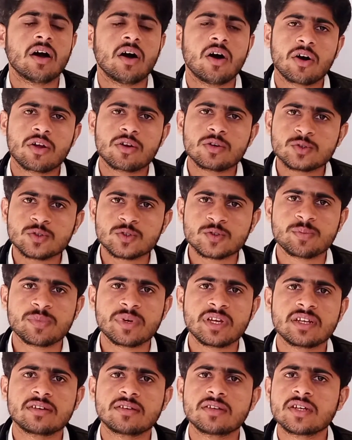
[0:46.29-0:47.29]
और उसमें
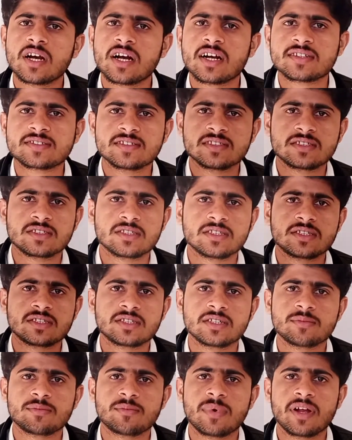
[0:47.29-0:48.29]

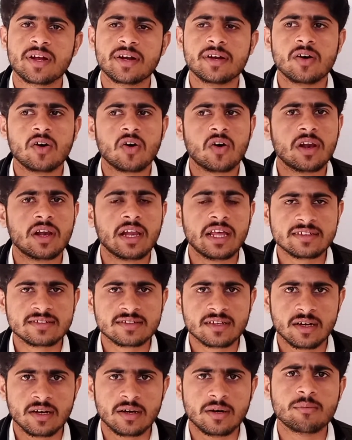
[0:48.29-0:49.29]
डीऑक्सीजनेटेड ब्लड और लेस
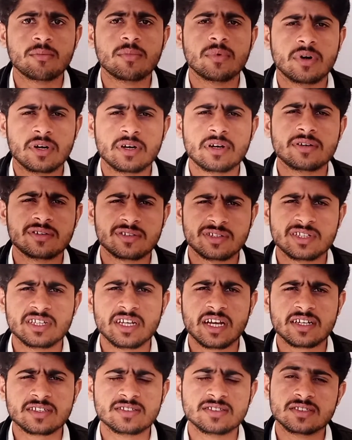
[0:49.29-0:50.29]

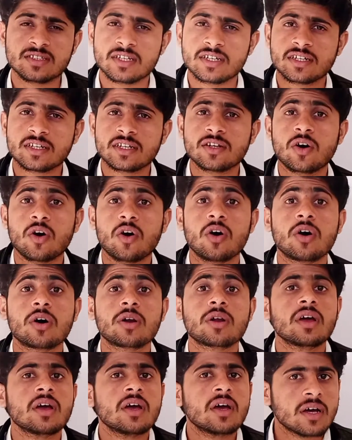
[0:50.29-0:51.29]
डीऑक्सीजनेटेड um, uh, और